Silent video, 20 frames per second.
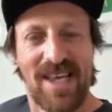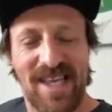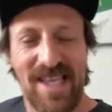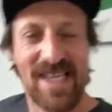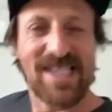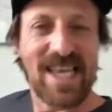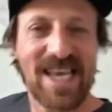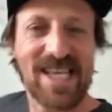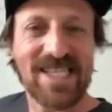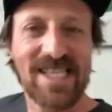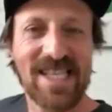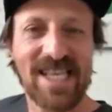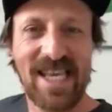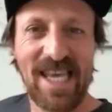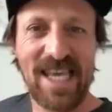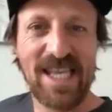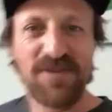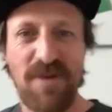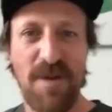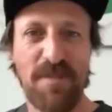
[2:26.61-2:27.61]
sechsten
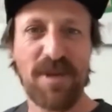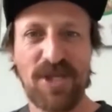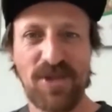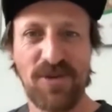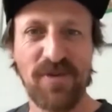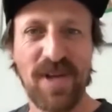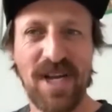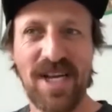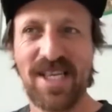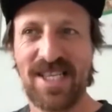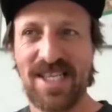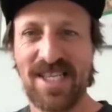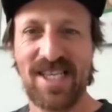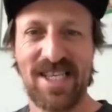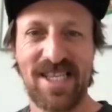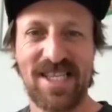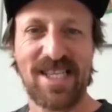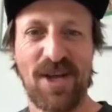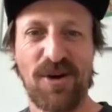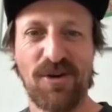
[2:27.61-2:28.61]
Kind, wenn man so will, das
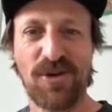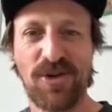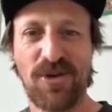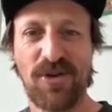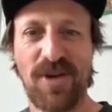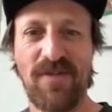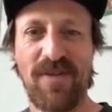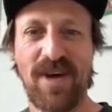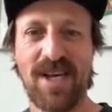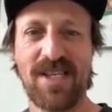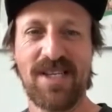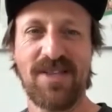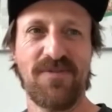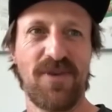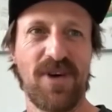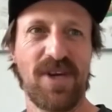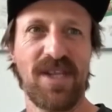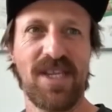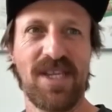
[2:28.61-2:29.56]
jetzt auch schon erwachsen worden